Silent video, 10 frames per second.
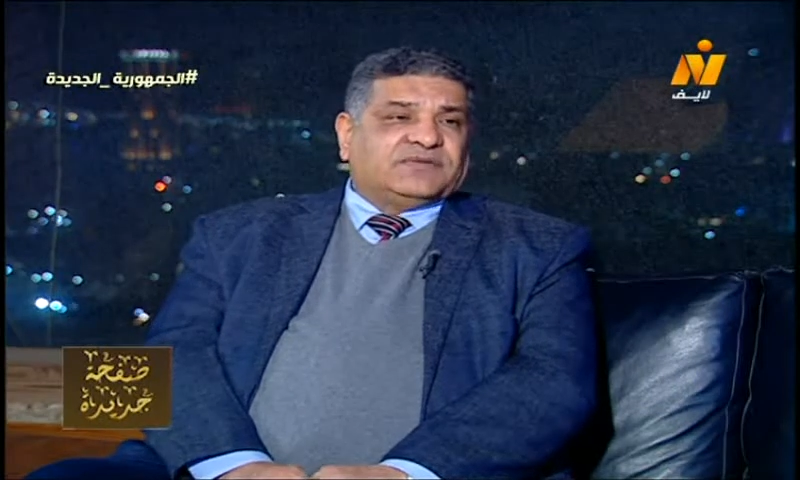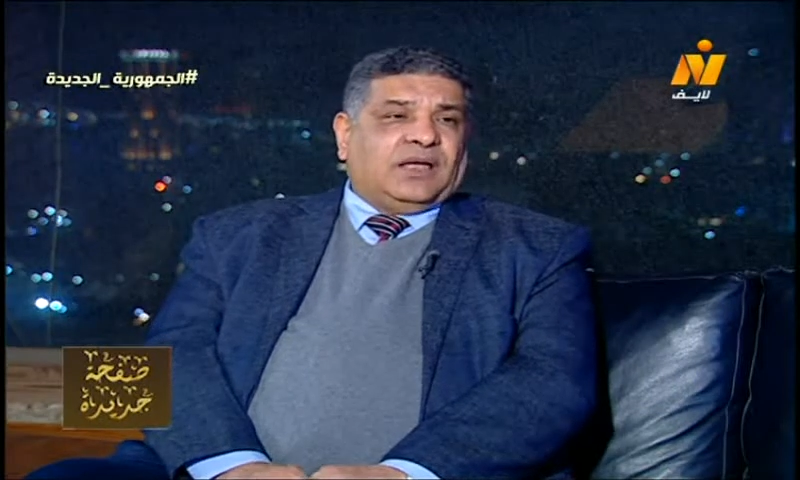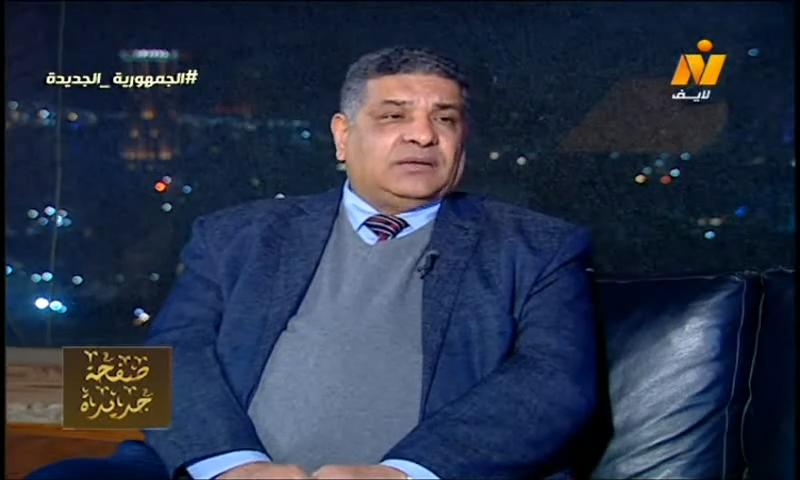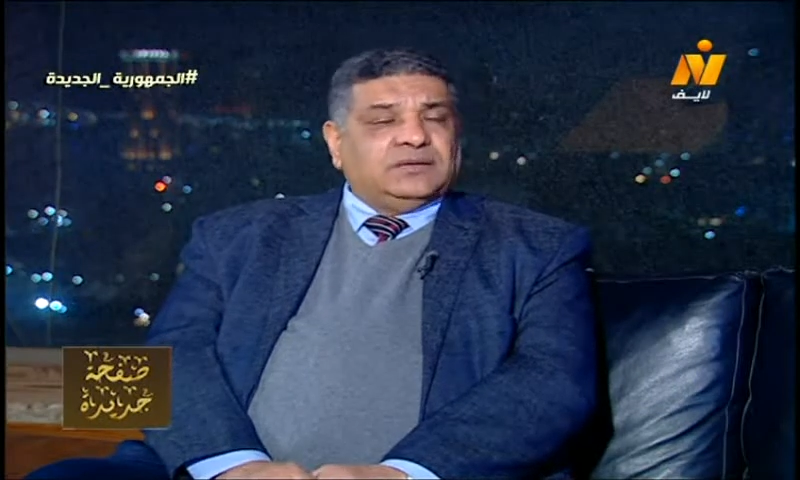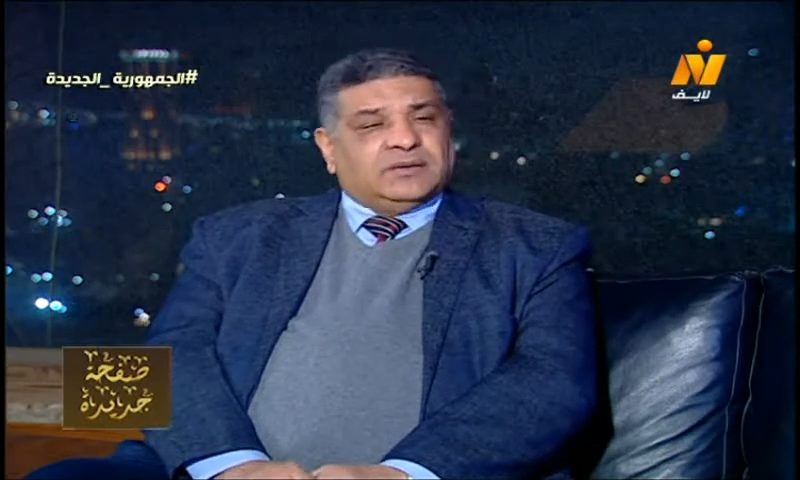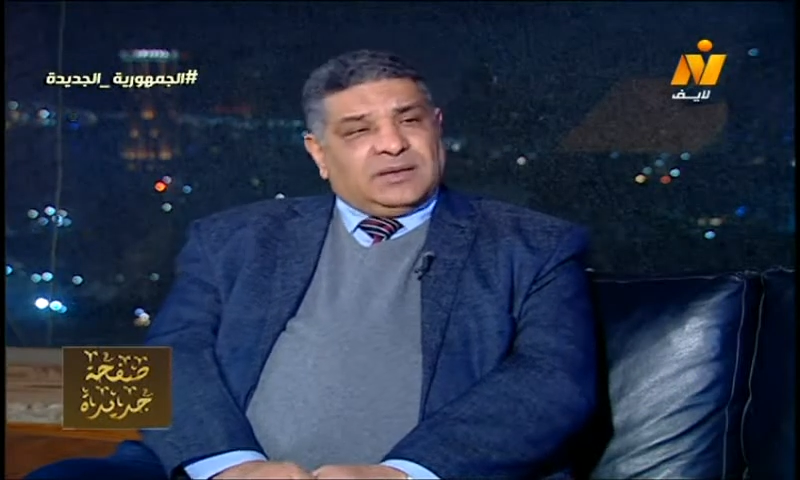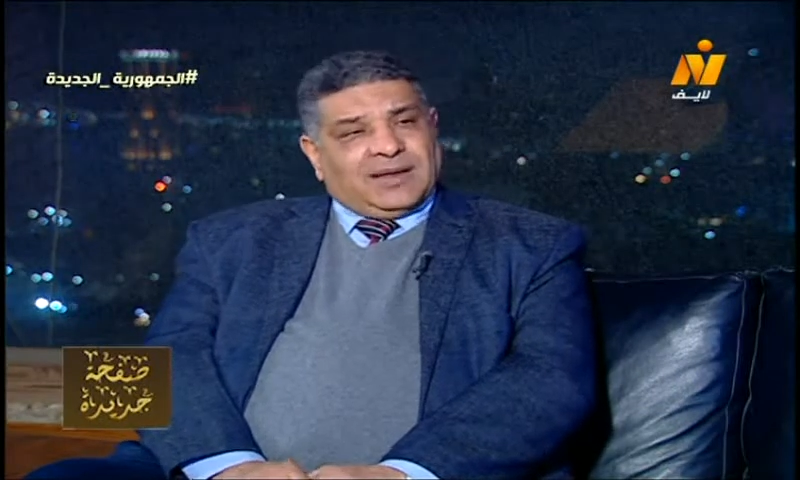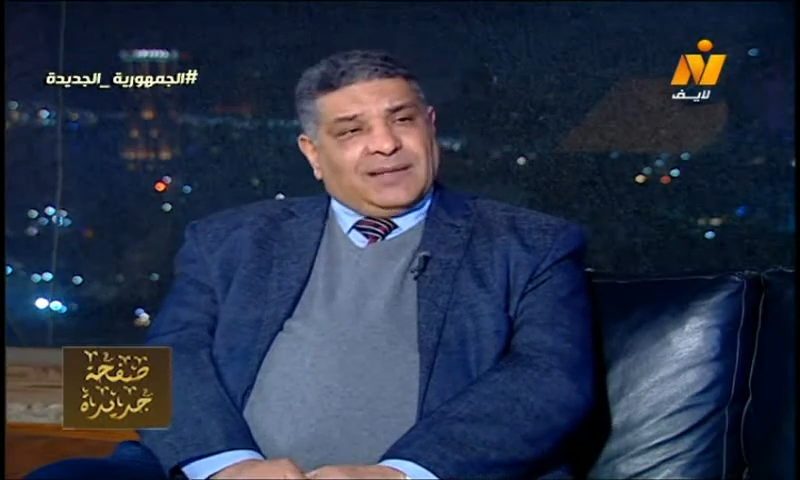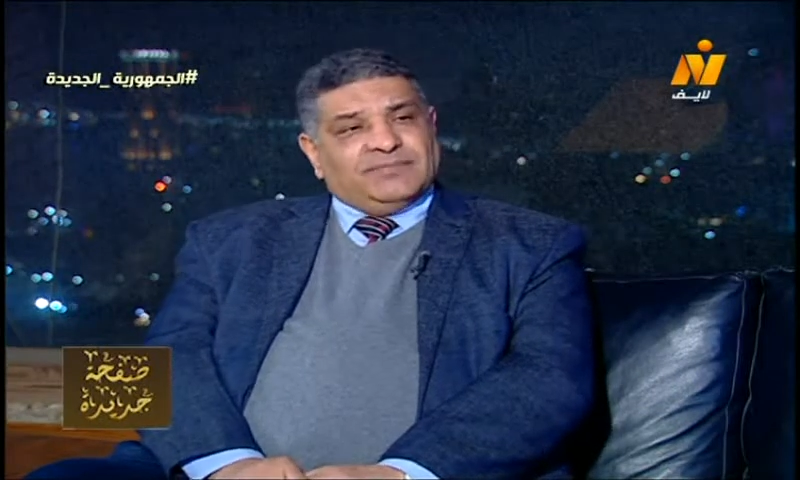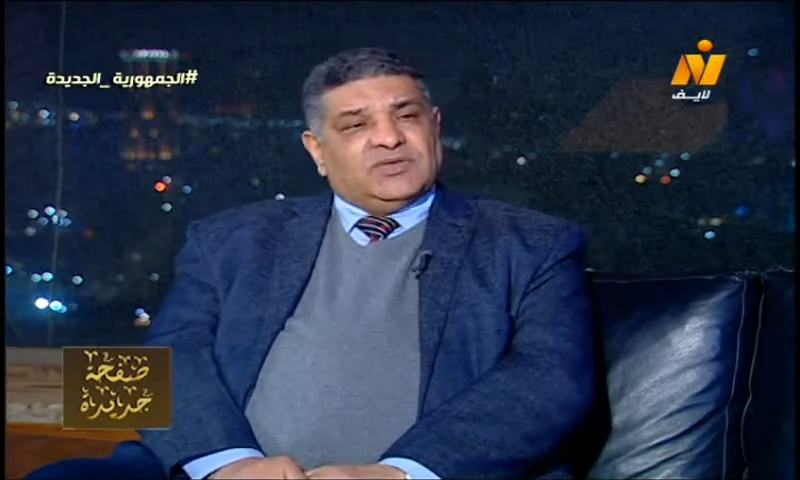تحقيق
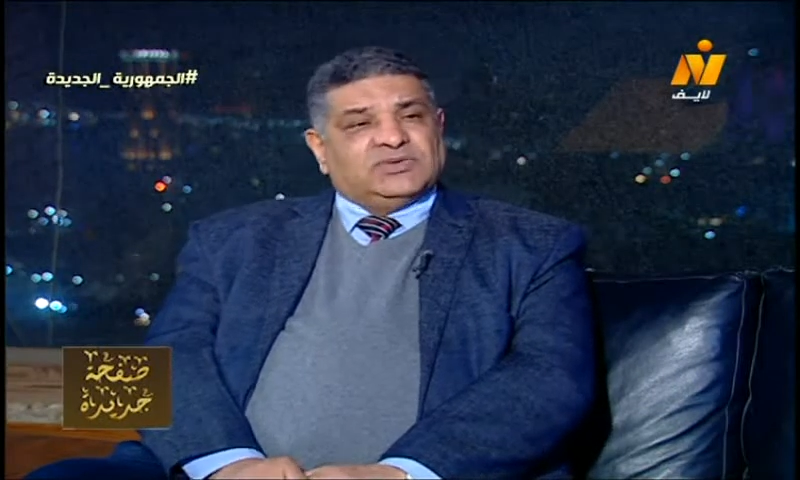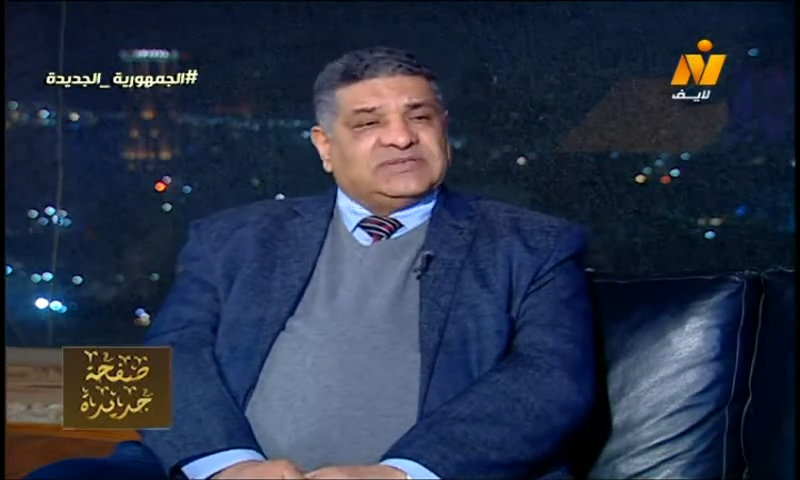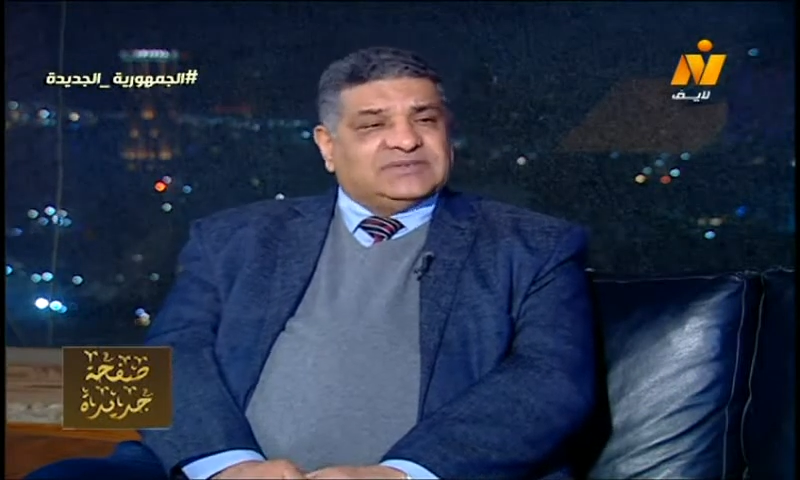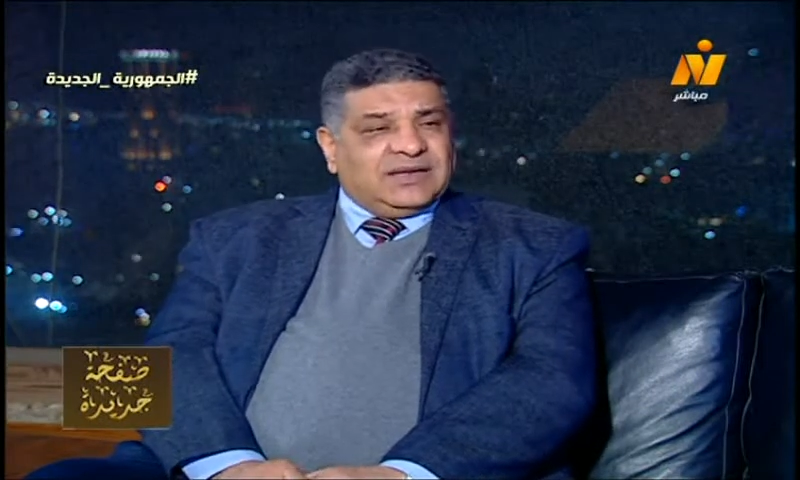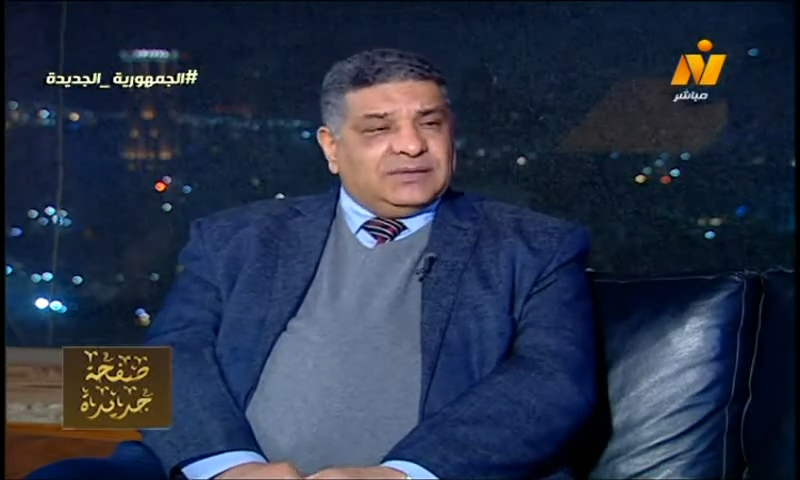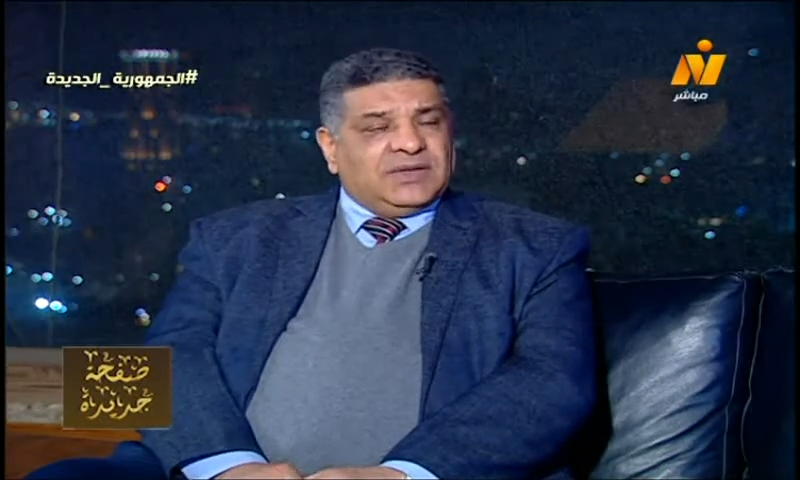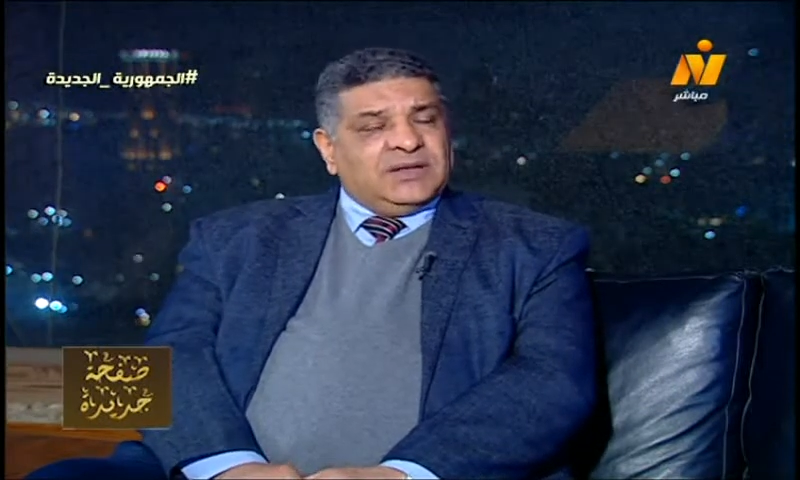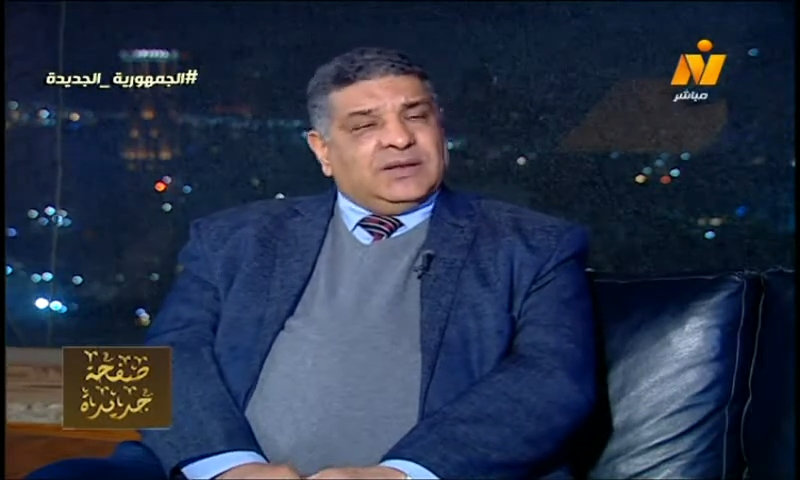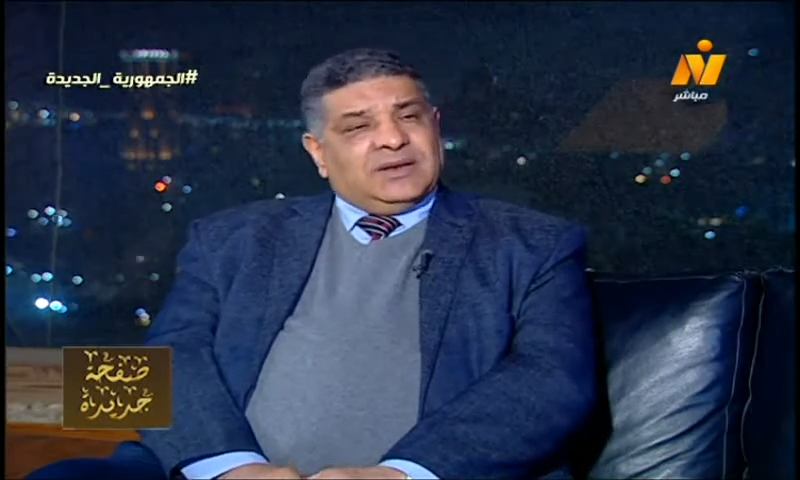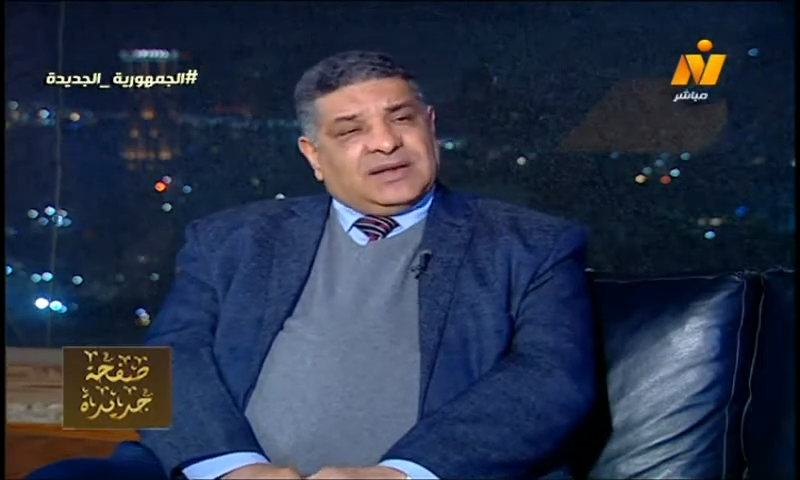الأمن والسلم
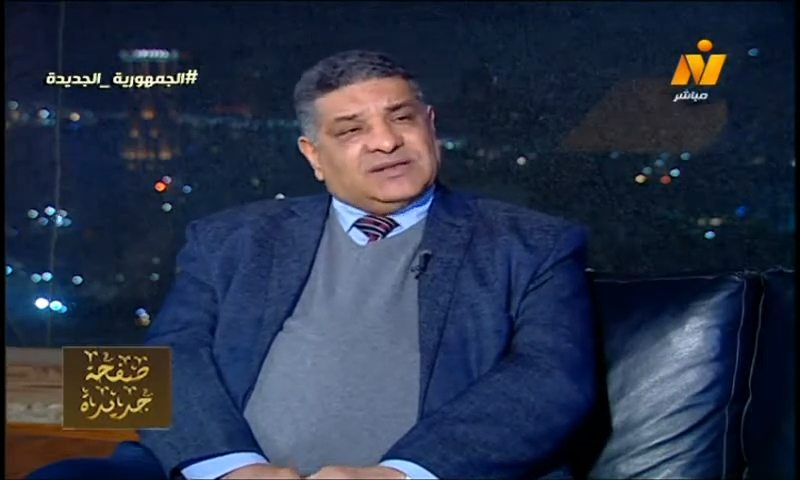نعم.